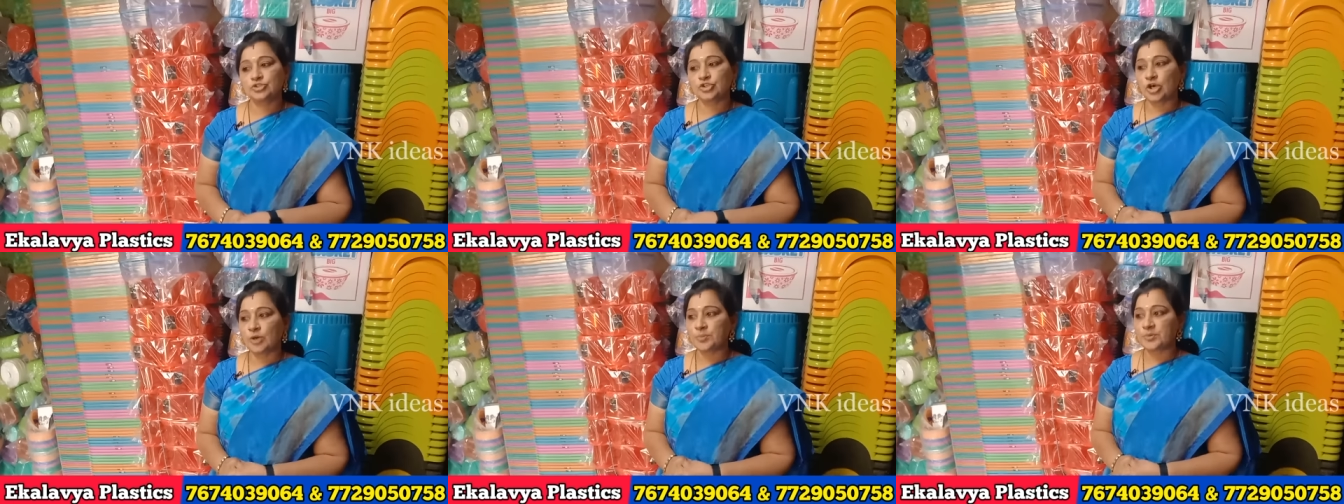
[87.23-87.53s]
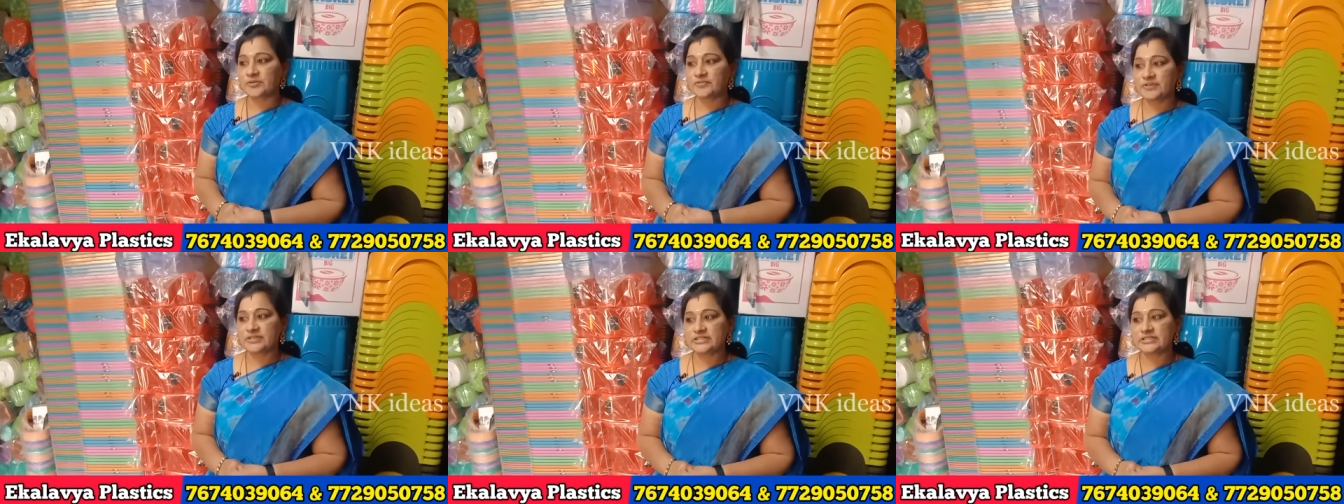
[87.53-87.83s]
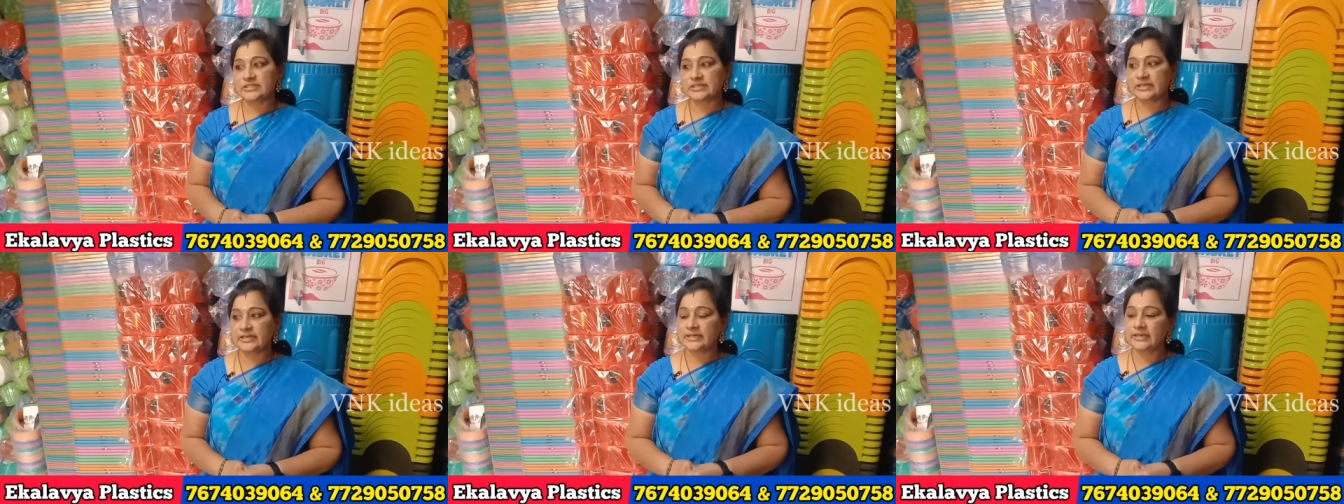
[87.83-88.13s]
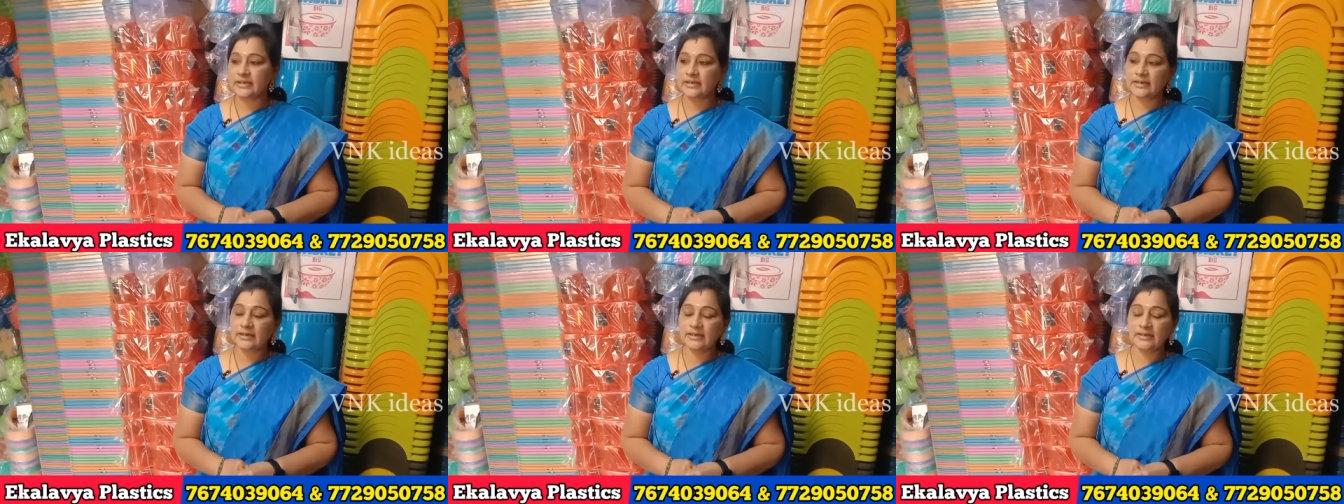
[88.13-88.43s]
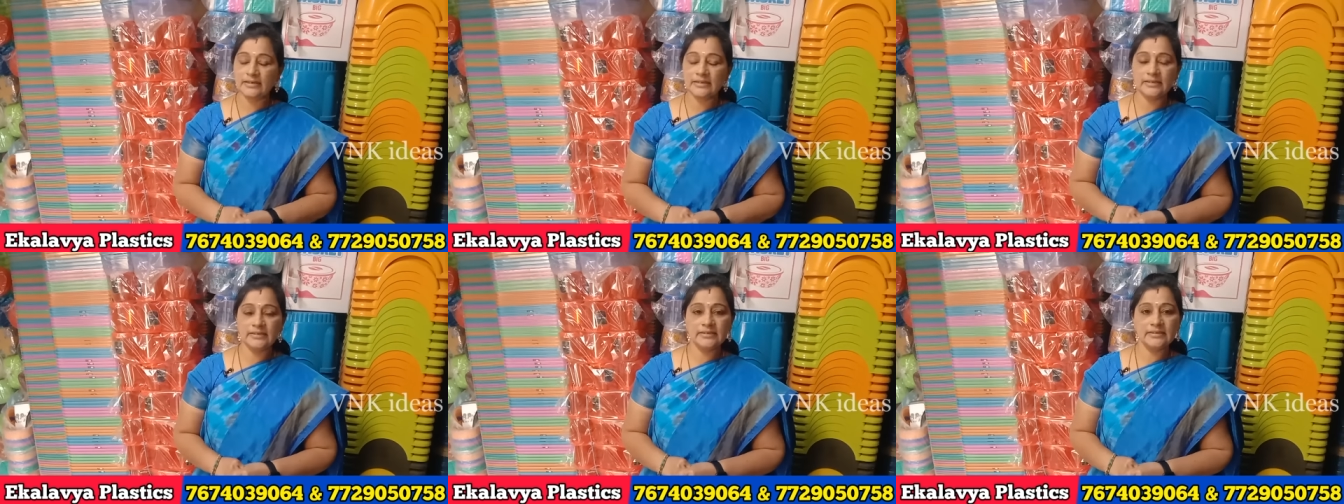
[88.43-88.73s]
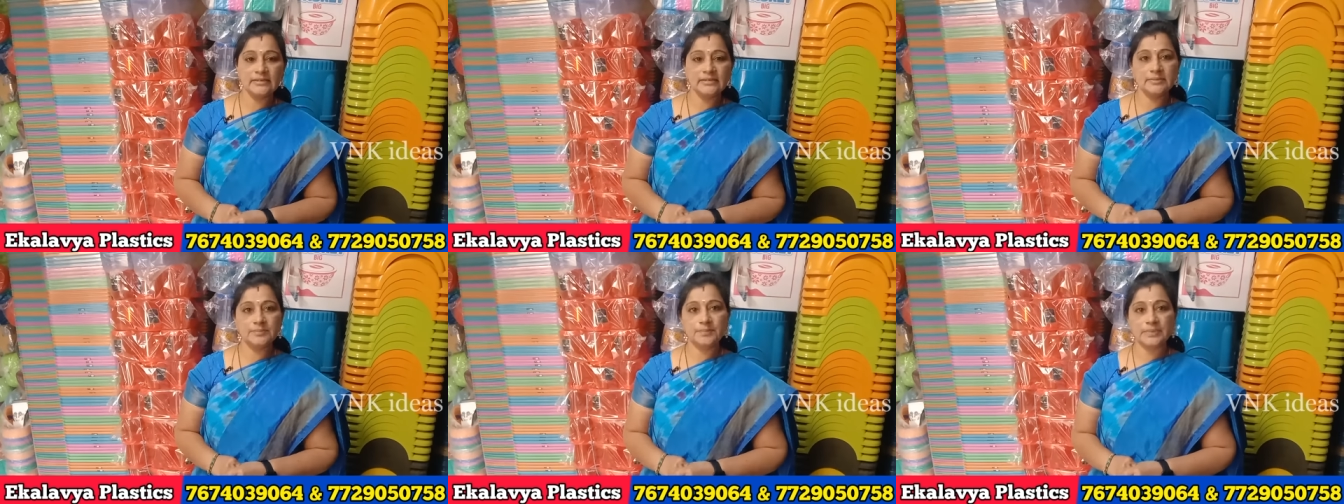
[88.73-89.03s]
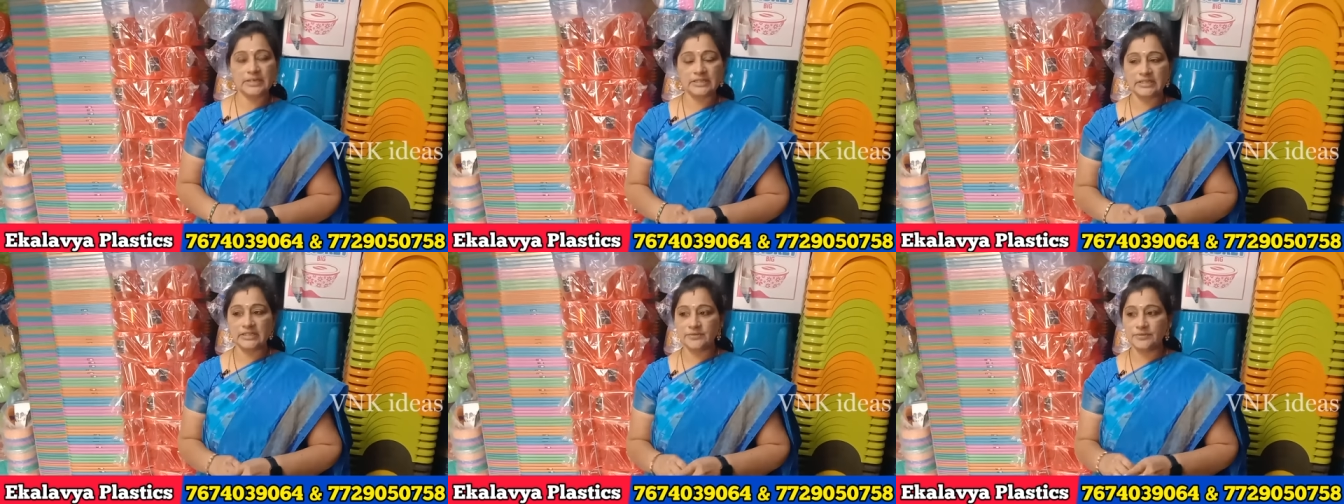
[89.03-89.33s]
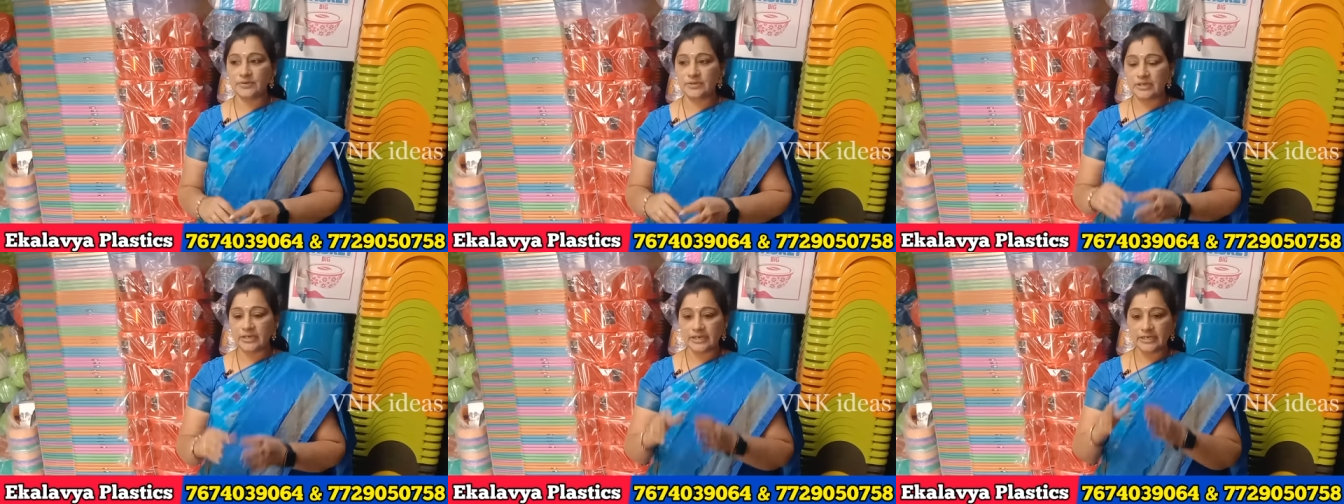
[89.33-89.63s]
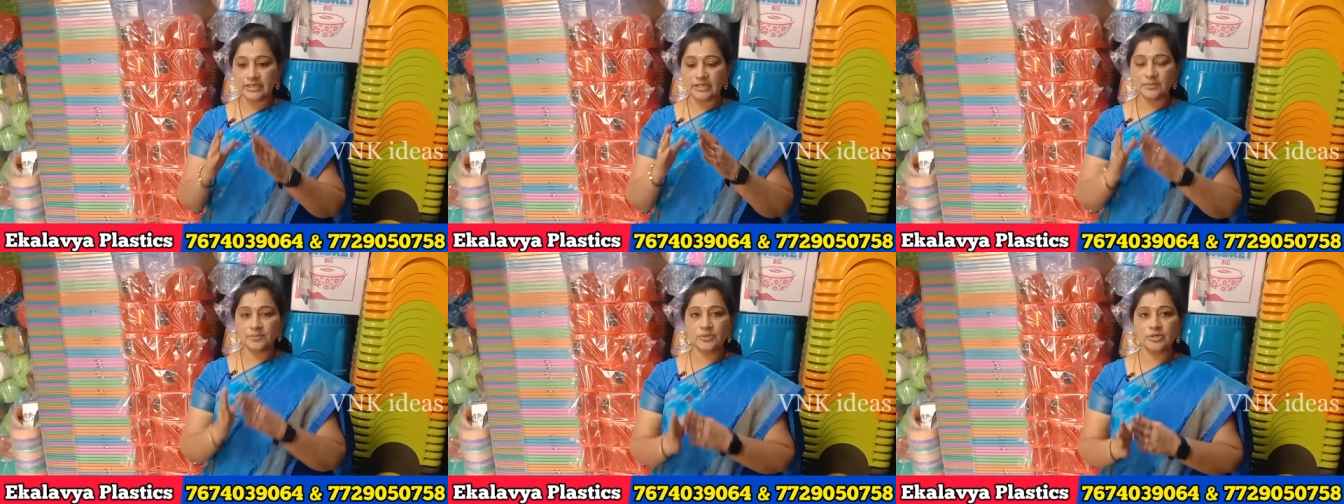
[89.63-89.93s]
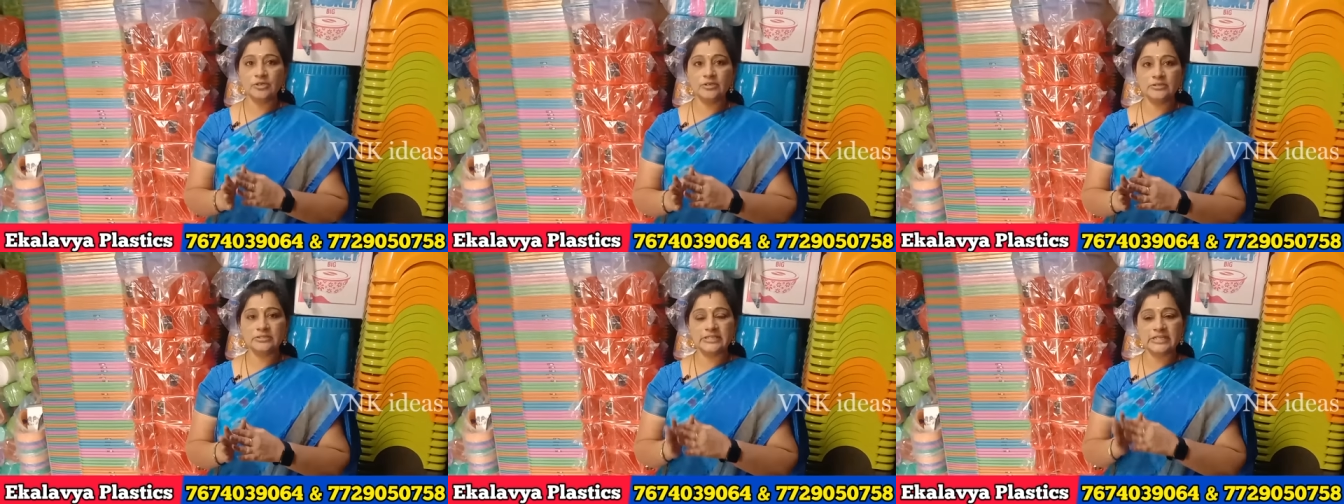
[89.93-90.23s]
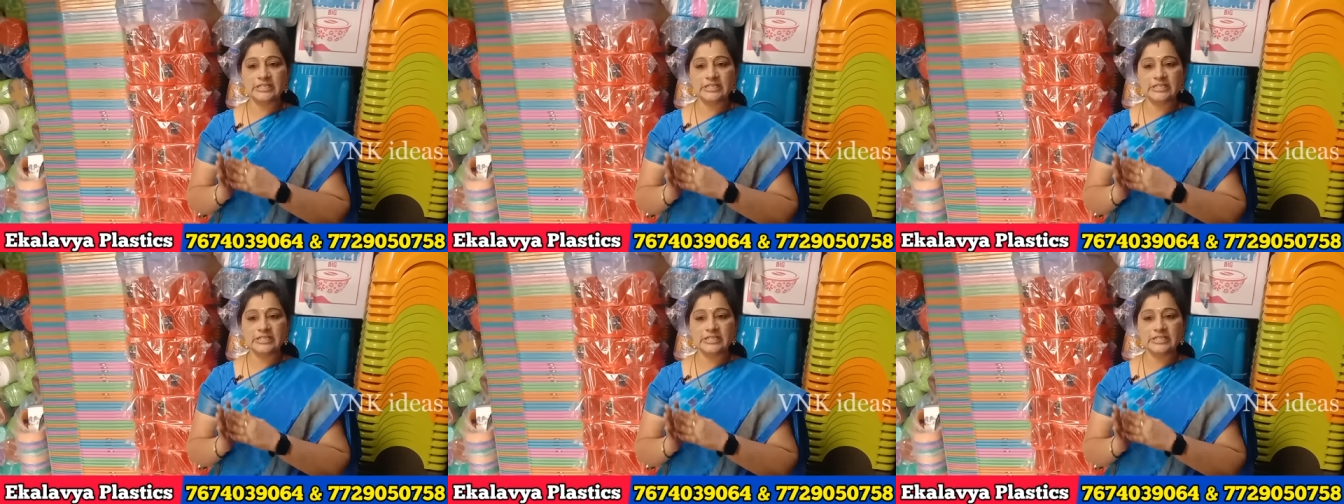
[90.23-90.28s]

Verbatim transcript: షాప్ కి విజిట్ అయినా కానీ ప్రతి ఒక్క ఐటమ్ లో